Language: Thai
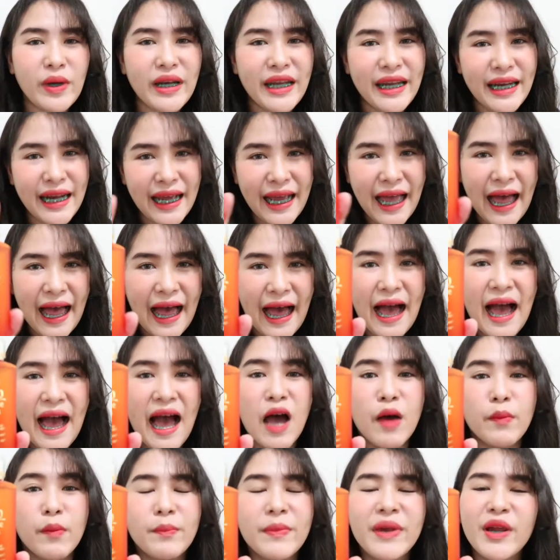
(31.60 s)
ตัวนี้นะคะ
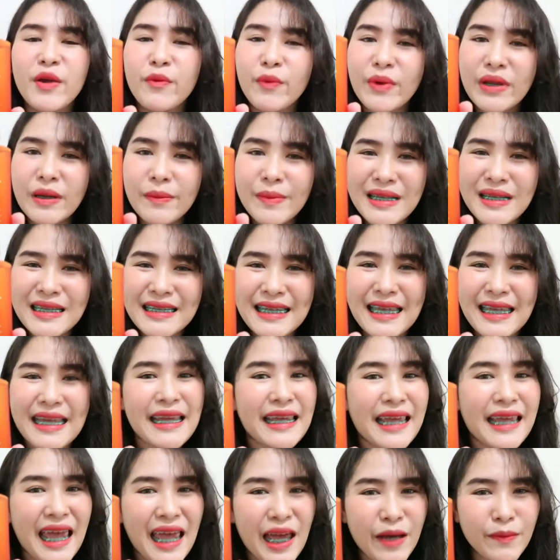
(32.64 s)
มีวิตามินซี
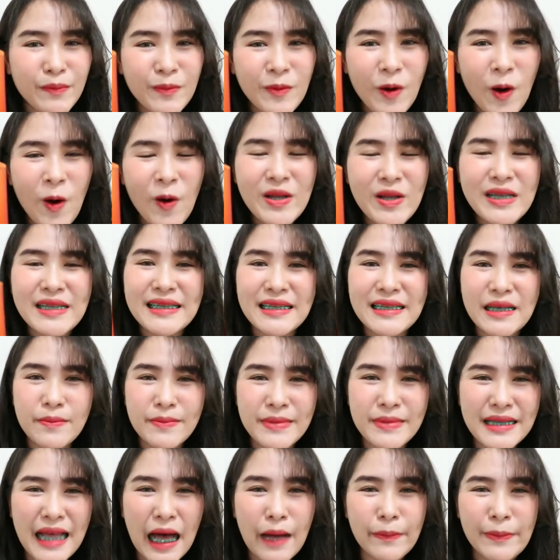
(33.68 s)
เข้มข้นซึ
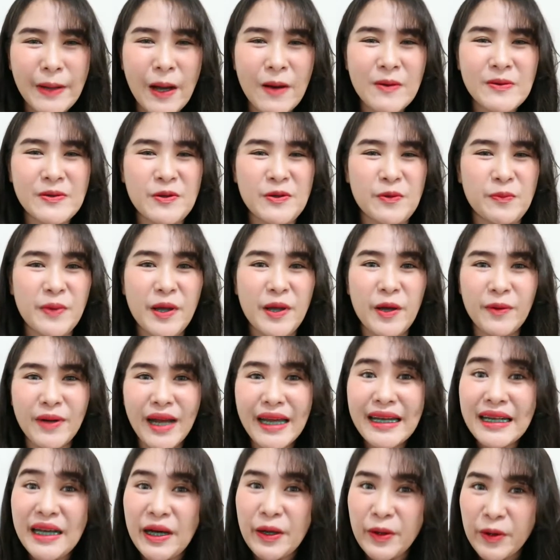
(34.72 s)
มซาบเข้าสู่ผิว
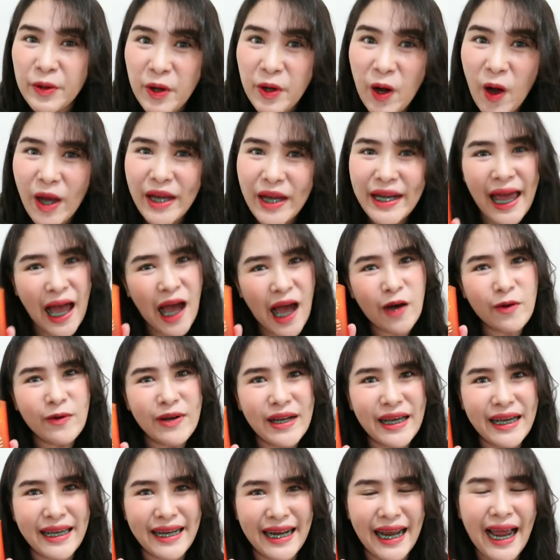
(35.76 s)
ได้ถึงร้อยเท่า
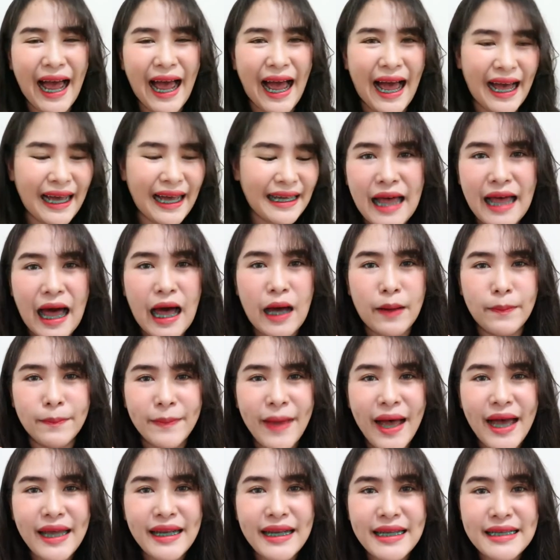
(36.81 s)
เลยนะคะ สา
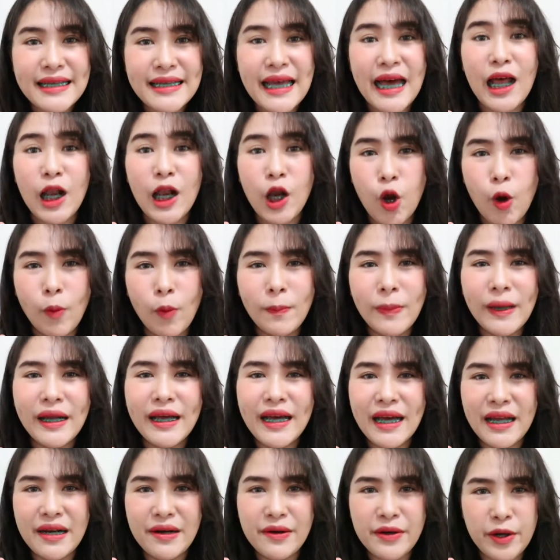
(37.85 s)
มารถที่จะลบ
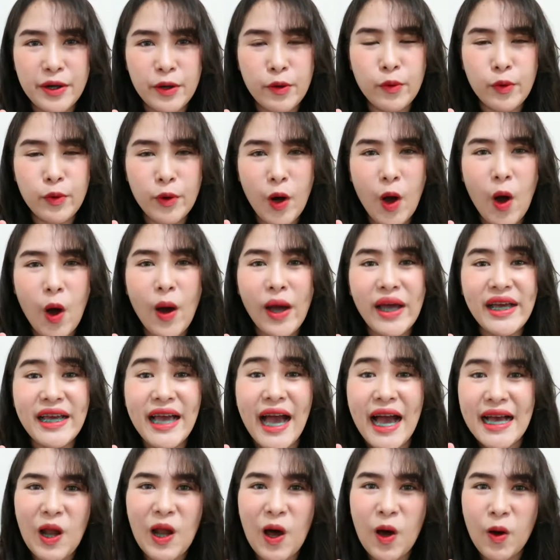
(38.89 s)
เลือนริ้วรอย
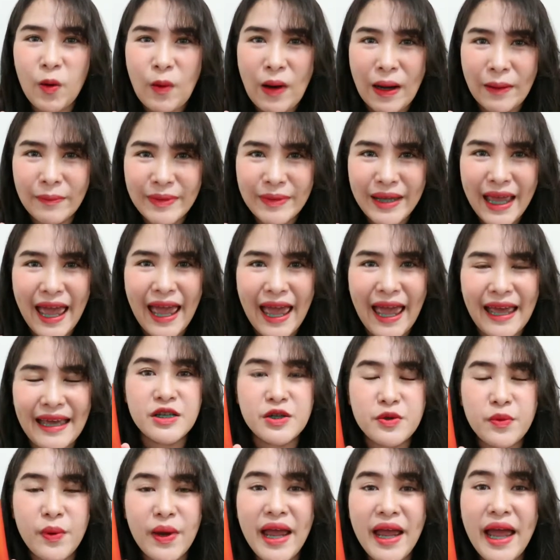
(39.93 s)
ชะลอความแก่
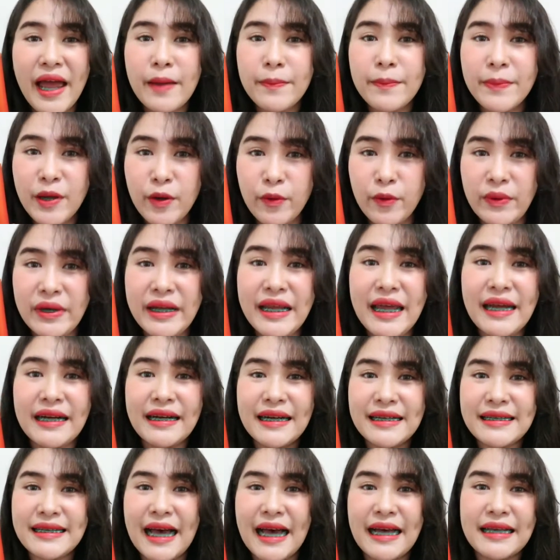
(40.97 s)
ช่วยให้ผิวเนียน
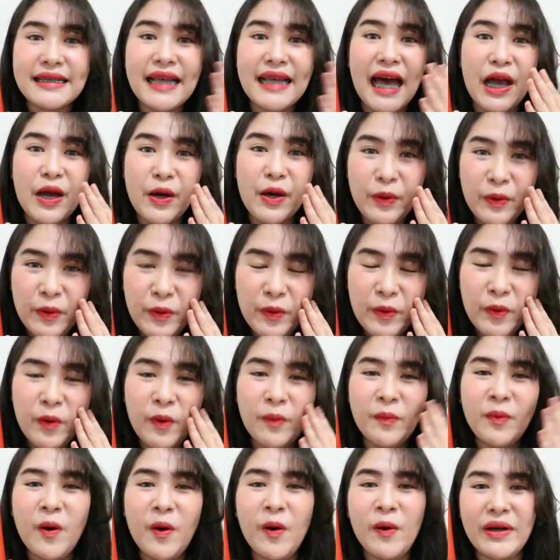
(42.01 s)
กระจ่างใสรู
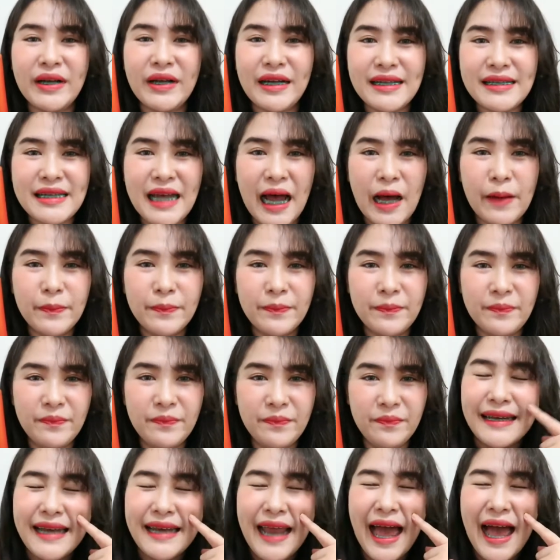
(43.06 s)
ขุมขนกระชับ
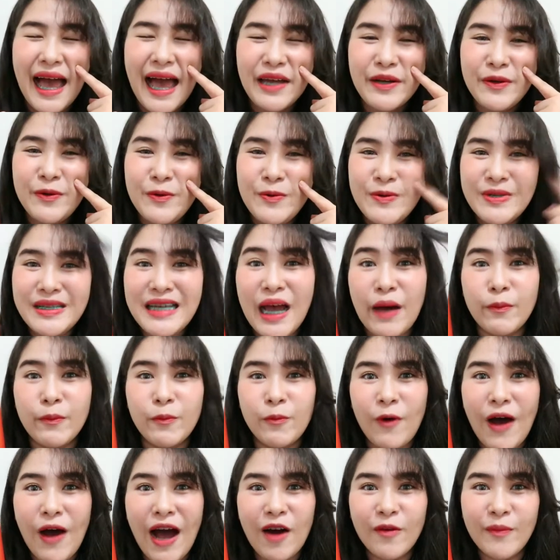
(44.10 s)
หน้าดู
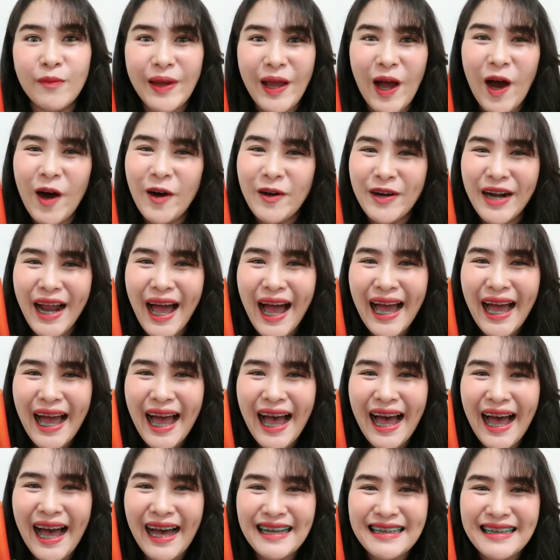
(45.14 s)
ฉ่ำวาวมีออร่า
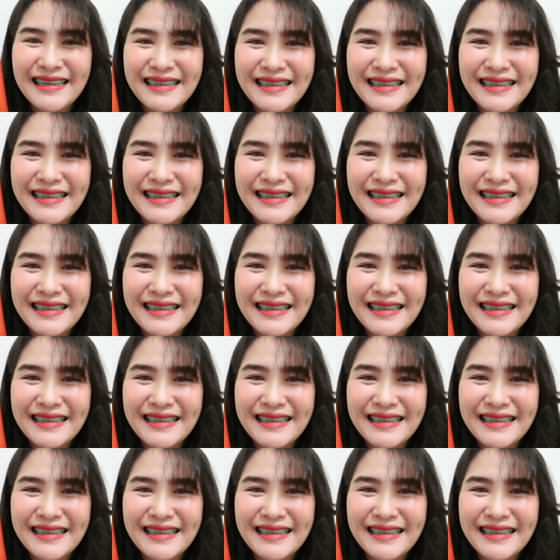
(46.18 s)
ค่ะ